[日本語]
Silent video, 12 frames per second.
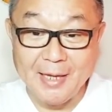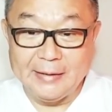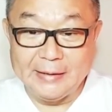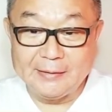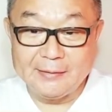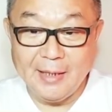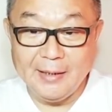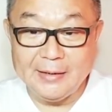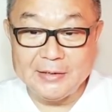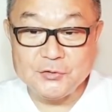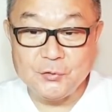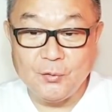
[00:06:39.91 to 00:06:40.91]
一帯
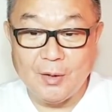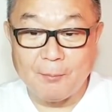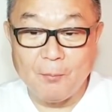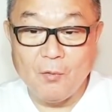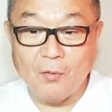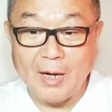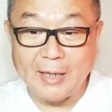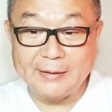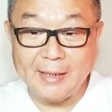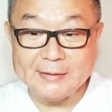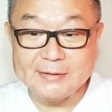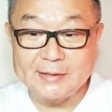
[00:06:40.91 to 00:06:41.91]
一路はもう破
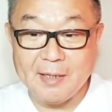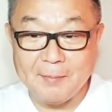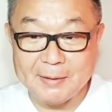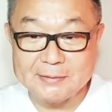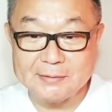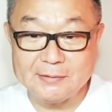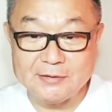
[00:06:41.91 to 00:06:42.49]
綻してます。